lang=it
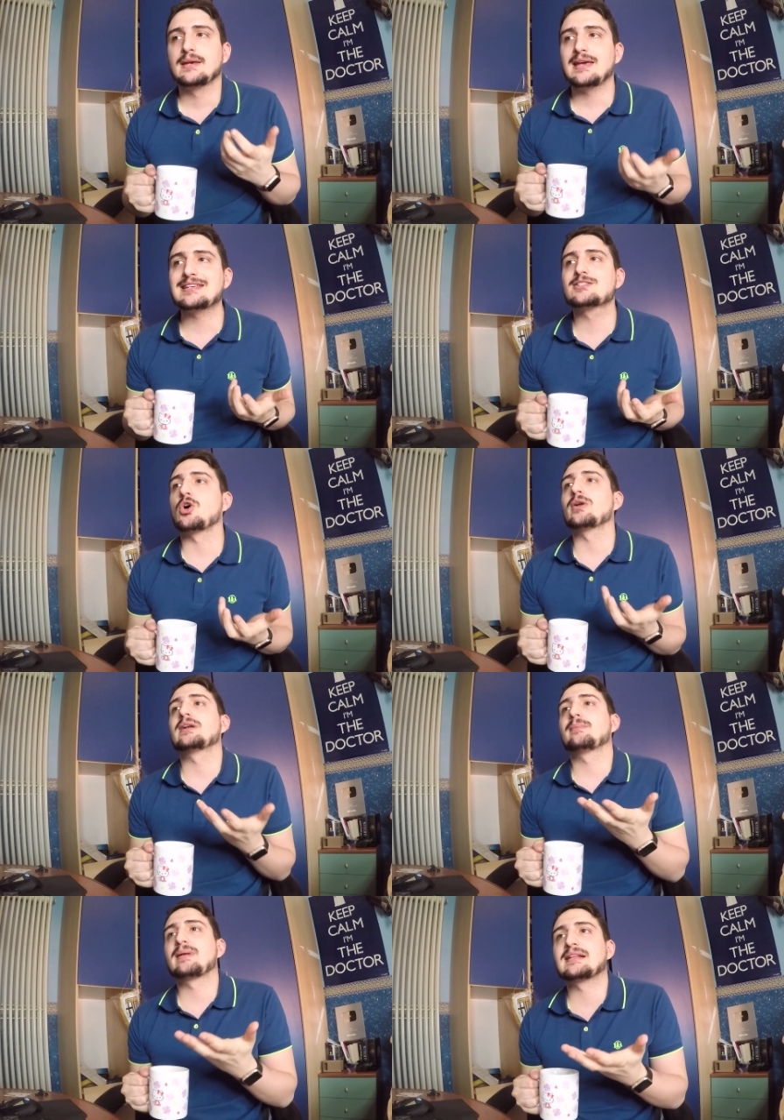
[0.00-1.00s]
E
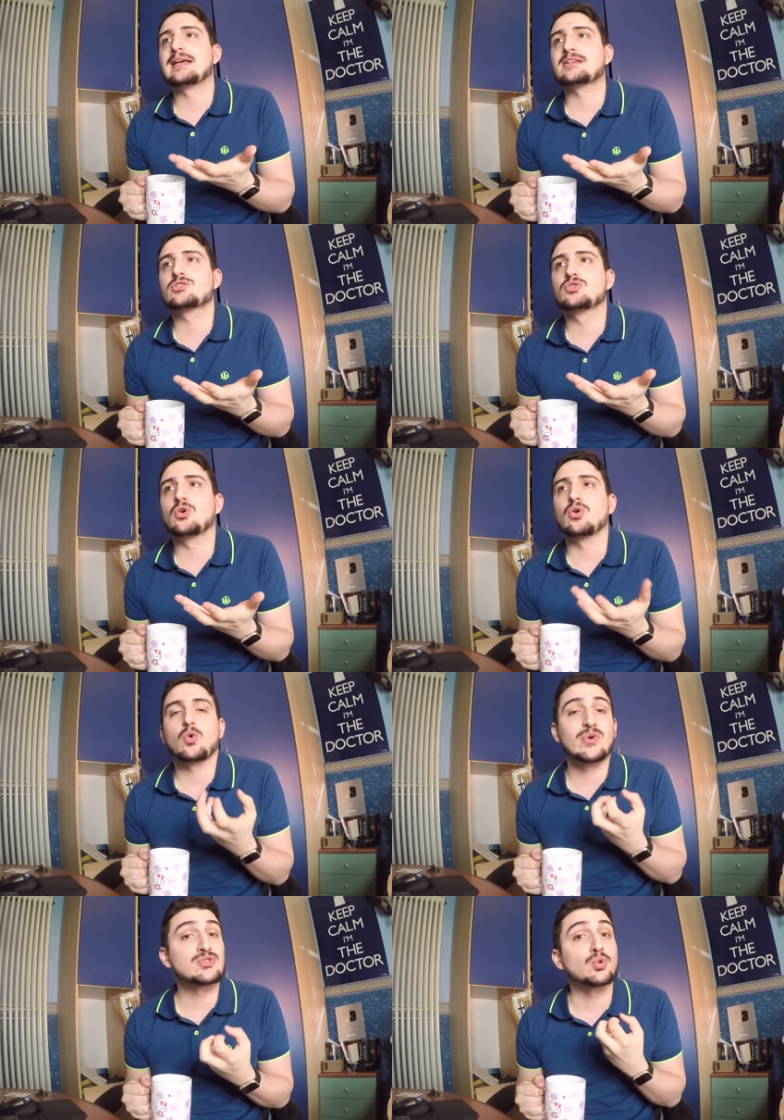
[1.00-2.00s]
Son per adesso
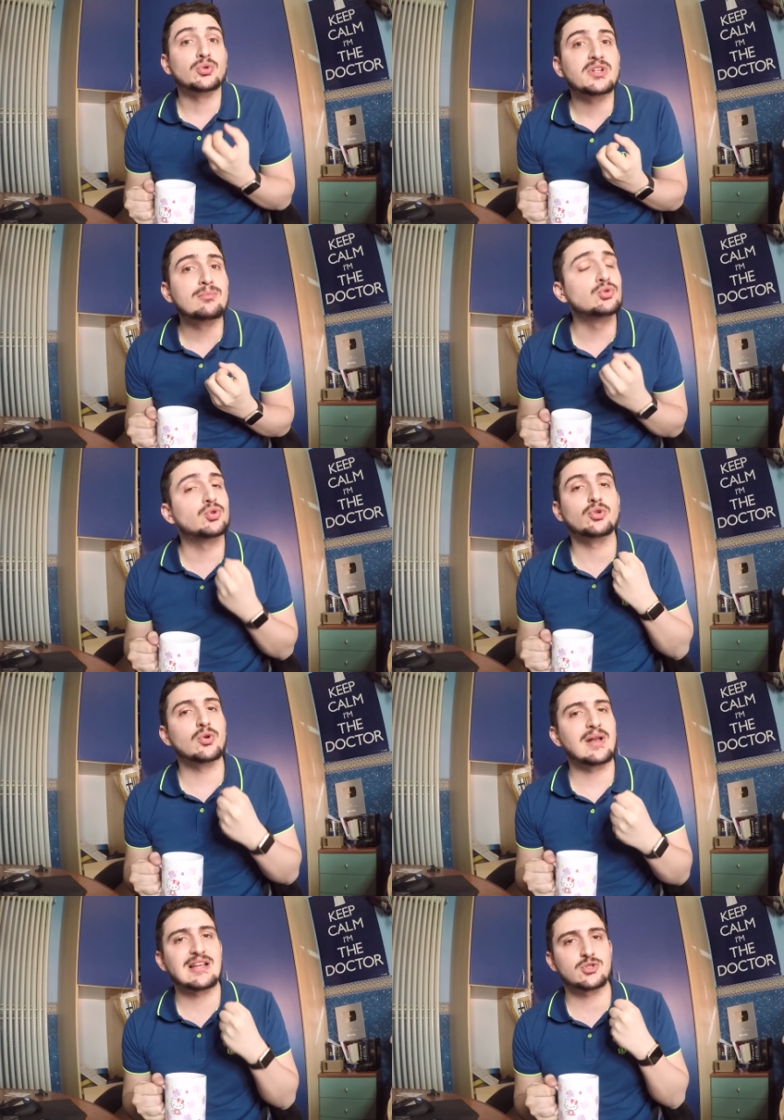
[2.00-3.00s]
questo contributo
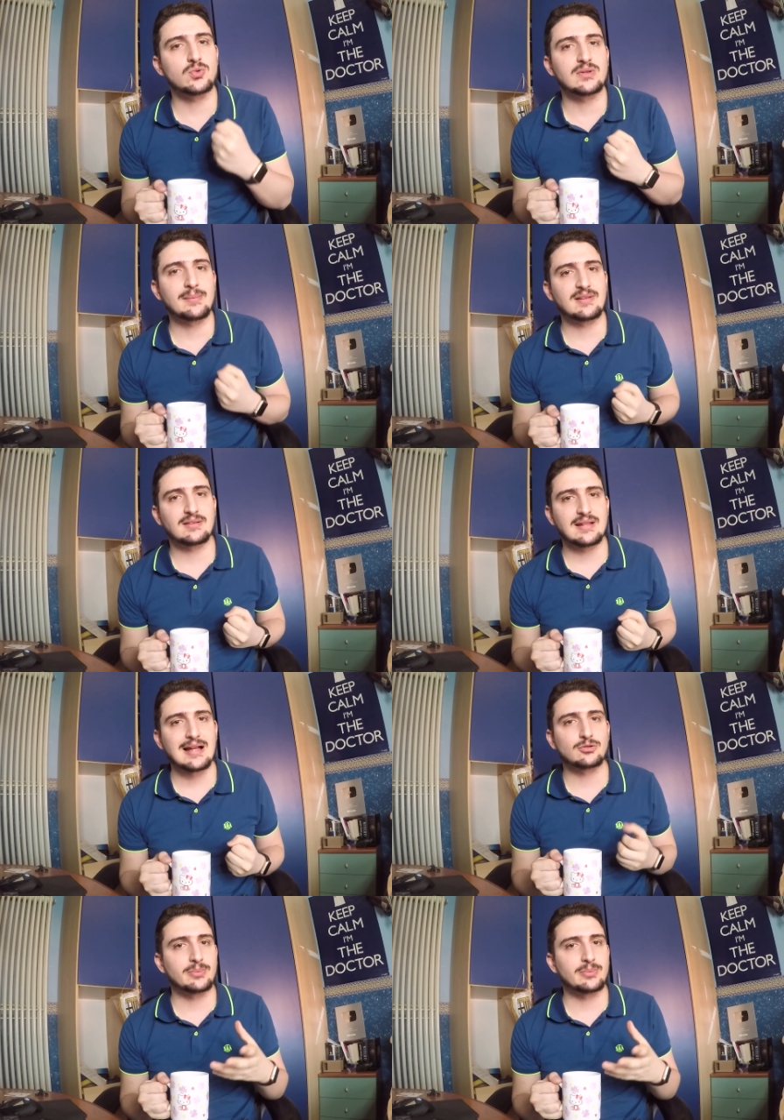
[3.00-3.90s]
non l'ha assolutamente dato